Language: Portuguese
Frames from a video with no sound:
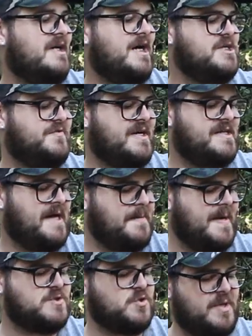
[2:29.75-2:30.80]
a gente vai
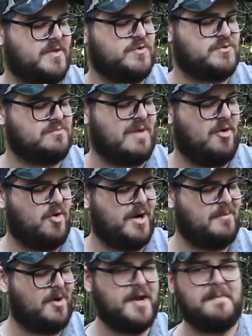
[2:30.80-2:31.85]
andar mais ou menos uma
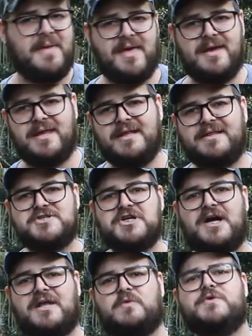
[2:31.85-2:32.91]
hora, uma hora e meia ainda até
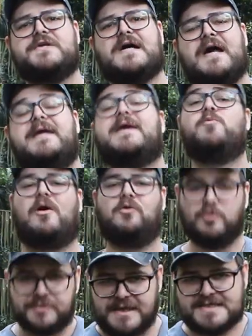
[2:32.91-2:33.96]
chegar na outra área, que é uma
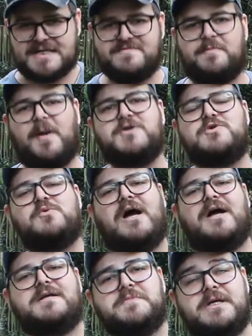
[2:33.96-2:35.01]
outra reserva
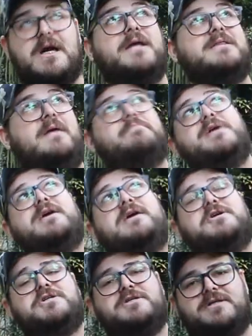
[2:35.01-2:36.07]
particular também. Ainda bem
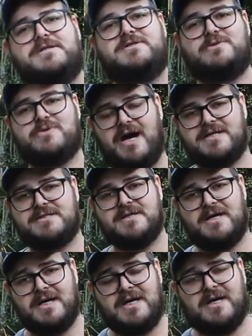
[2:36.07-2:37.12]
que a gente tem esses lugares
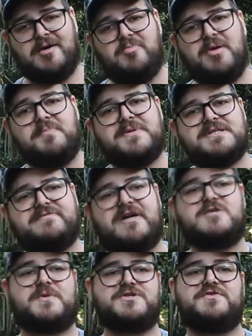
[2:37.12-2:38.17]
bem
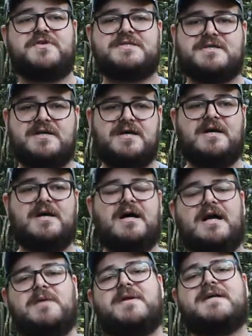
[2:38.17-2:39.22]
preservados para a gente fazer
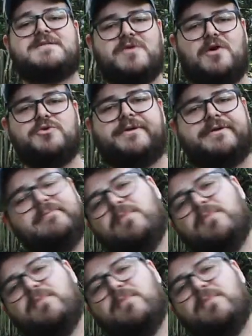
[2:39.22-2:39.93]
a liberação da outra.